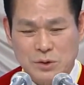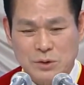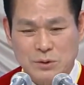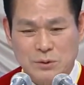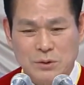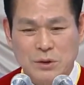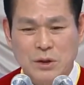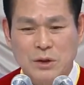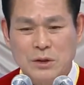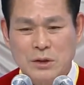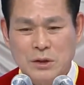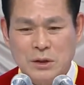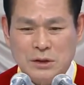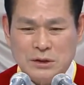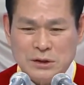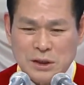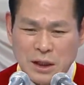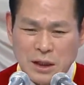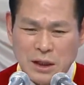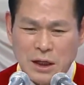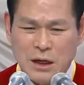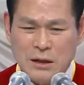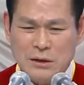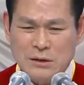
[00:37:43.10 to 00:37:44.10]
でも、
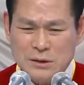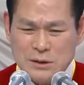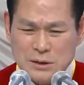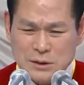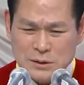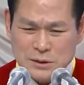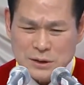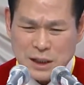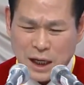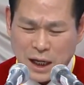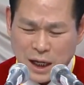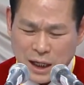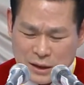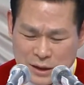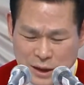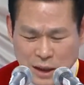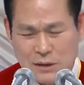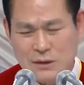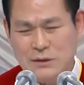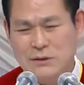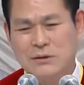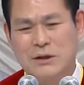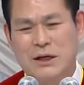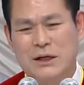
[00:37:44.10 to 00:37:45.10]
精霊の声を聞
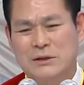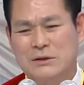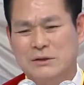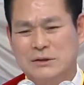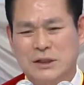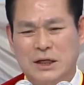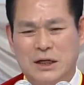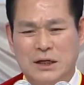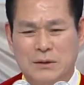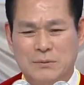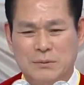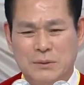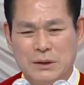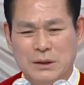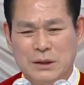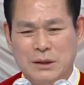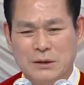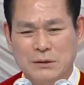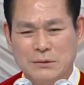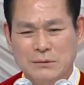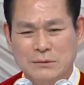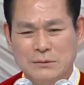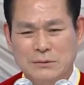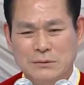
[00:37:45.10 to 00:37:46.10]
けなければ、
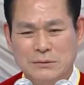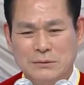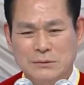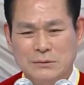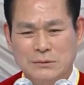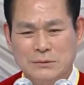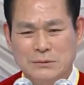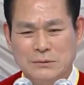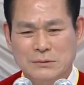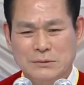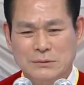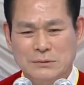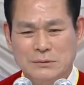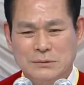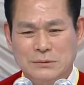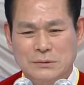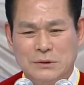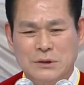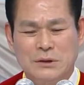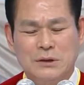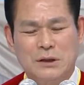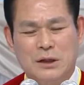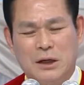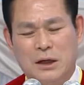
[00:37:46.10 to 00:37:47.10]
それぞれ思いが違
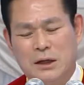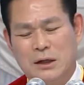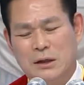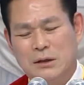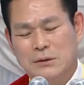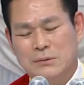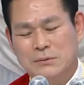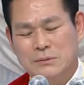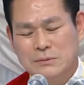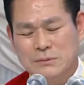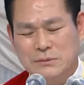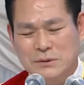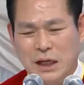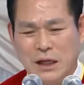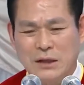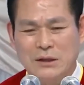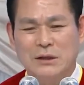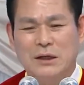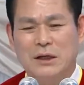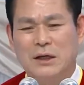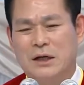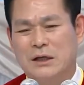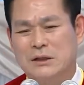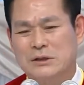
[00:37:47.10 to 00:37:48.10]
うから、
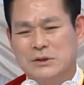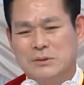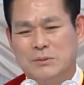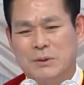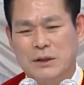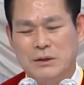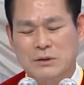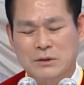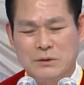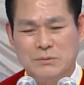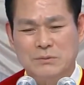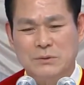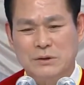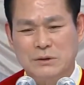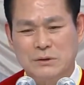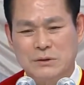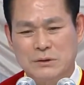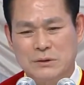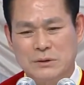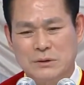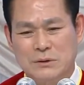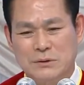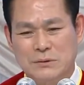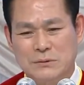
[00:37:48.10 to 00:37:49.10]
みんな違う方
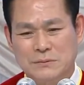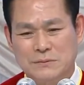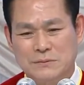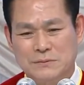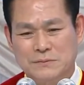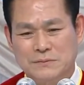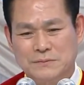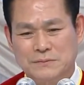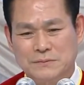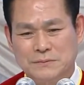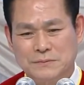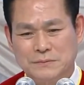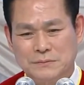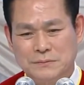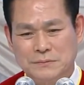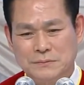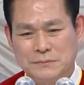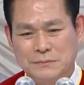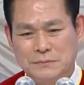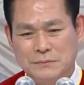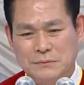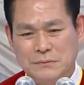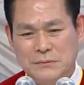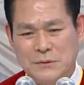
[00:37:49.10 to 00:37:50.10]
に行くのです。
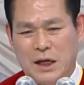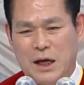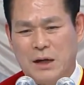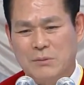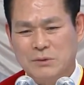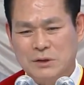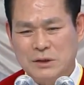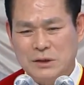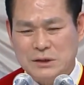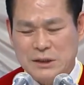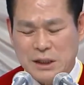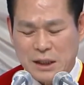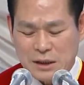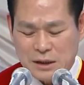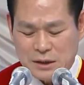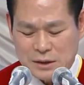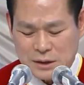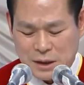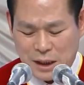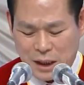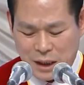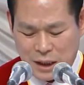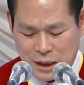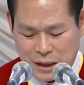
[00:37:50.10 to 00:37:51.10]

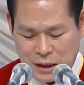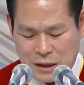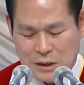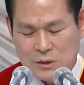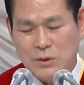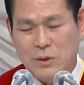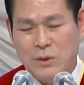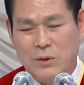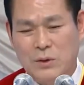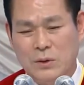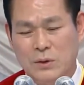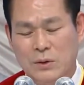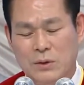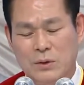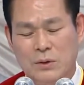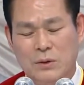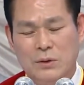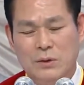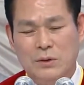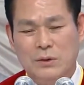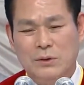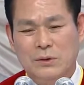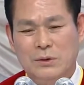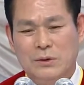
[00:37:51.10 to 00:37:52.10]
だから、本
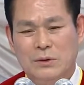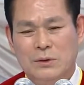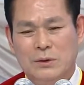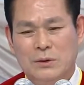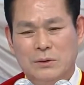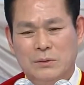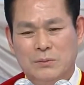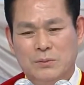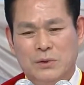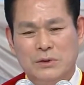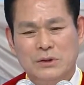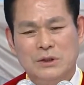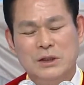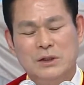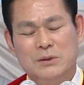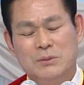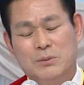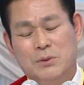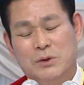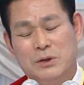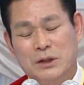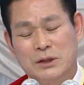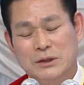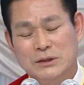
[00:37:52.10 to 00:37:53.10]
人はよくやった
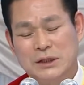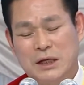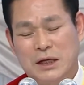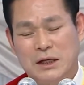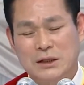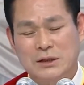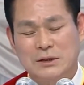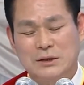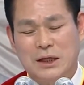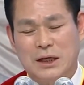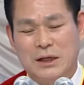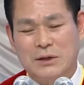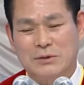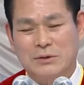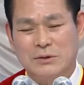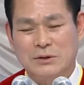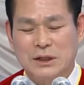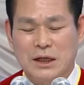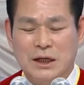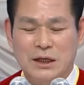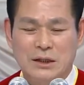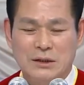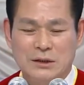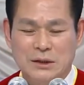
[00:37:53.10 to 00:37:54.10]
と思っても、
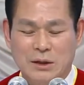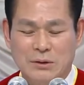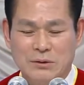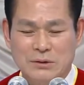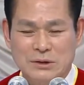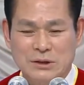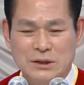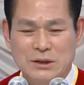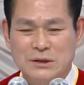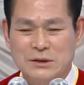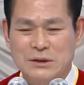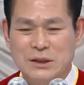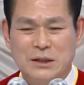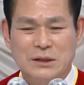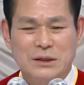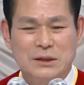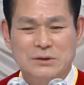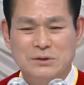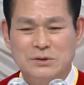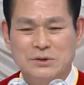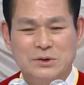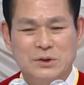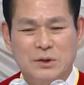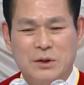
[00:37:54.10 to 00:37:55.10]
神様には褒め
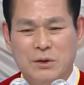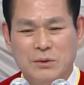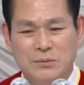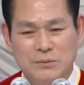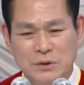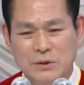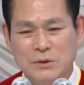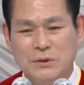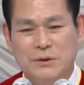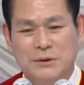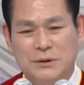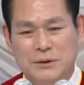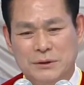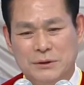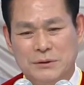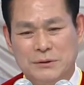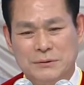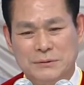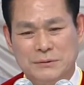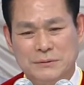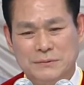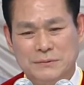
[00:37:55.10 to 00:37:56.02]
られないのです。